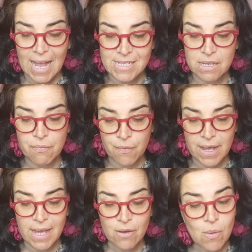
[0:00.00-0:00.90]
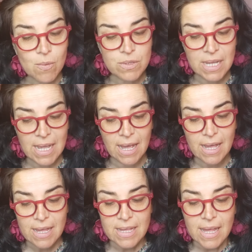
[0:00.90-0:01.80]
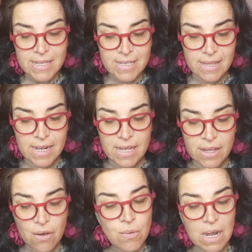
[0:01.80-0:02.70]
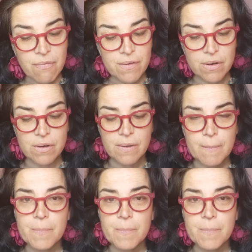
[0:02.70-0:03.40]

Así fue como un día se dirigió a una flor.